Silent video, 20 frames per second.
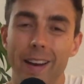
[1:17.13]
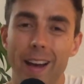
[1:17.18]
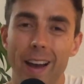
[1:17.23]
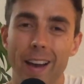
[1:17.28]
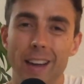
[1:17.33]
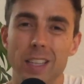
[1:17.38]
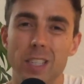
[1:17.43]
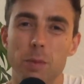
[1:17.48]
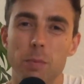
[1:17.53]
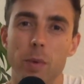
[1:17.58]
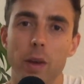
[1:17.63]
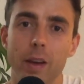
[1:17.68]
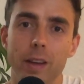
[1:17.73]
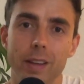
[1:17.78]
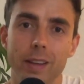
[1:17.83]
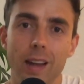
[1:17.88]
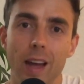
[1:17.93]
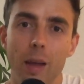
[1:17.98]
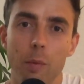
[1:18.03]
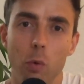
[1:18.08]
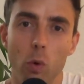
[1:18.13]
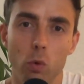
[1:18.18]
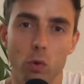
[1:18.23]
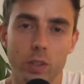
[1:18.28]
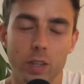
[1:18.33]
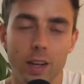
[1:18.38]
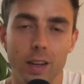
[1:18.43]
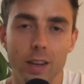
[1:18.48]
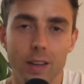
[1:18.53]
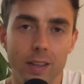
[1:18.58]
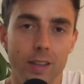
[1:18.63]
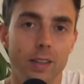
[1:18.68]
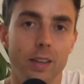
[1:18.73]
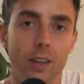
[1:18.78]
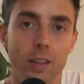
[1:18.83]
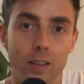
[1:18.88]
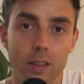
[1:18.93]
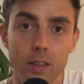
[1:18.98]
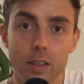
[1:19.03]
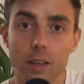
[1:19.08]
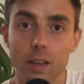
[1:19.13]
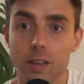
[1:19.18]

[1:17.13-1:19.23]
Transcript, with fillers: Eisbär in einem Hotel in China.